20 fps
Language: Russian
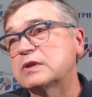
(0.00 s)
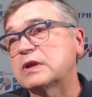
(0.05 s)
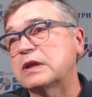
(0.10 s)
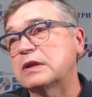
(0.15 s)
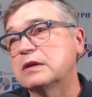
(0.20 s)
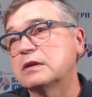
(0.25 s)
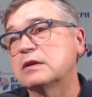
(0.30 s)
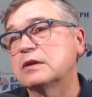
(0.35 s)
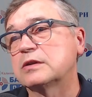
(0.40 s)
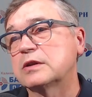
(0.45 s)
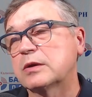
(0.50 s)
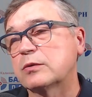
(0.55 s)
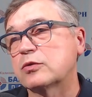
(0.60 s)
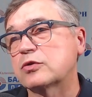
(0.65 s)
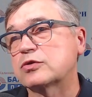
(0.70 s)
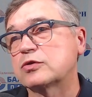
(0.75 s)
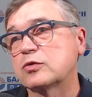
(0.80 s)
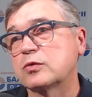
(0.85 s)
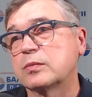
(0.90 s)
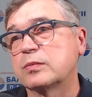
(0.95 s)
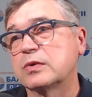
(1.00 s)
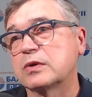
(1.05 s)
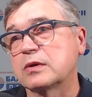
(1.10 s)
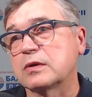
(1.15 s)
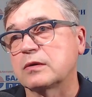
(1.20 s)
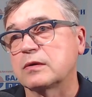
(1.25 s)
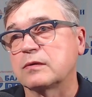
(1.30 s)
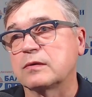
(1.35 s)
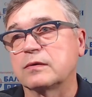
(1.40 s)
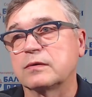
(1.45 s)
устранить для того,
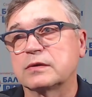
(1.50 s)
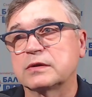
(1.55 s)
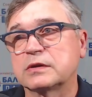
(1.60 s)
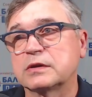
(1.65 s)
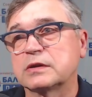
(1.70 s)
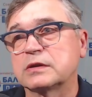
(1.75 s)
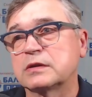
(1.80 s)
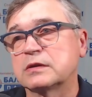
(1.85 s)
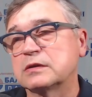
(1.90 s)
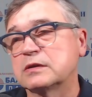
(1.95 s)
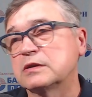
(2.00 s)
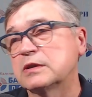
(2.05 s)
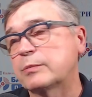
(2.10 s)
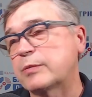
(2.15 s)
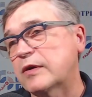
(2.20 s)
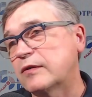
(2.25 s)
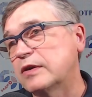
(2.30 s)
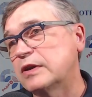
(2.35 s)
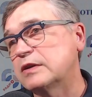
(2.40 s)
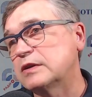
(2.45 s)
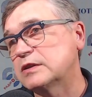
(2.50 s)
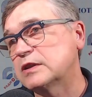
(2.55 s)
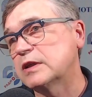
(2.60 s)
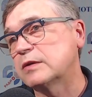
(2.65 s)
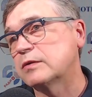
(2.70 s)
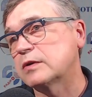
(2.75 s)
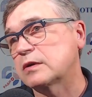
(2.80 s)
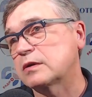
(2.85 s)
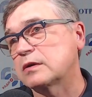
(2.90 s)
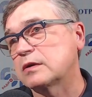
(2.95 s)
чтобы вот это направление
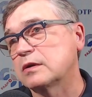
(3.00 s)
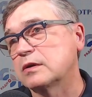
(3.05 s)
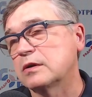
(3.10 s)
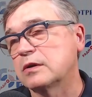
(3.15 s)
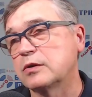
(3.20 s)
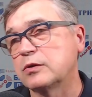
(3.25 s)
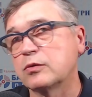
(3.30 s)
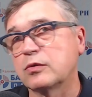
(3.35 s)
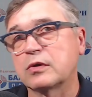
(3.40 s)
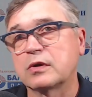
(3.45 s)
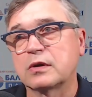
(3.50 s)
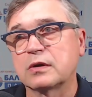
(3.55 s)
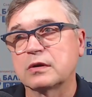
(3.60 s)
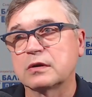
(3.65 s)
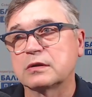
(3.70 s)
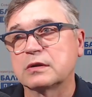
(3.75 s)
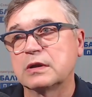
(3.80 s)
север-юг э,